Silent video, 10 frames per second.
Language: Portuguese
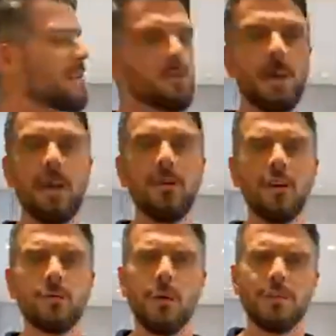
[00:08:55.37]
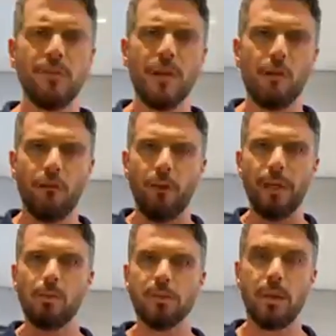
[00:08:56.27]
espaço maravilhoso para você ficar com a
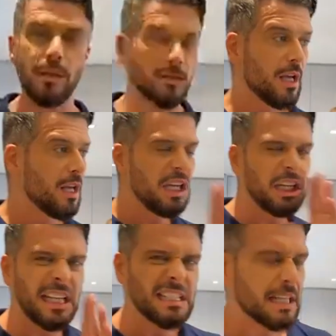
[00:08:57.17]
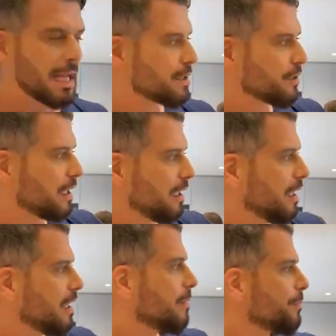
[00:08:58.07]
família e com os amigos. E nesse terraço
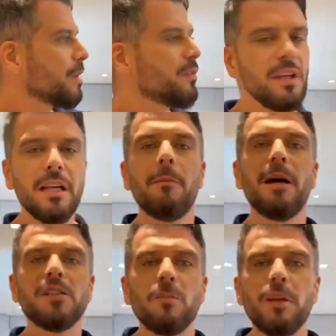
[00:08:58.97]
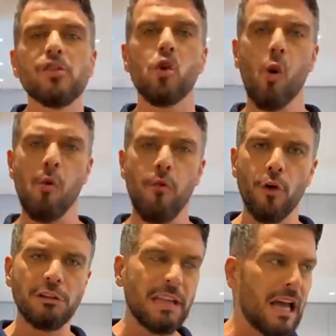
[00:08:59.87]
aqui, fica mais ou menos
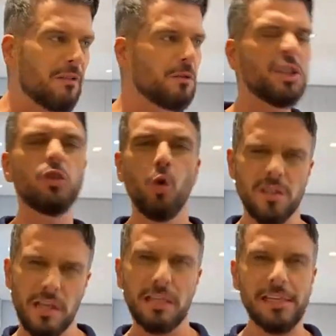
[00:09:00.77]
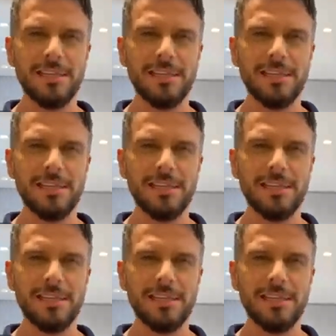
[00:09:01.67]
confortável de 12 a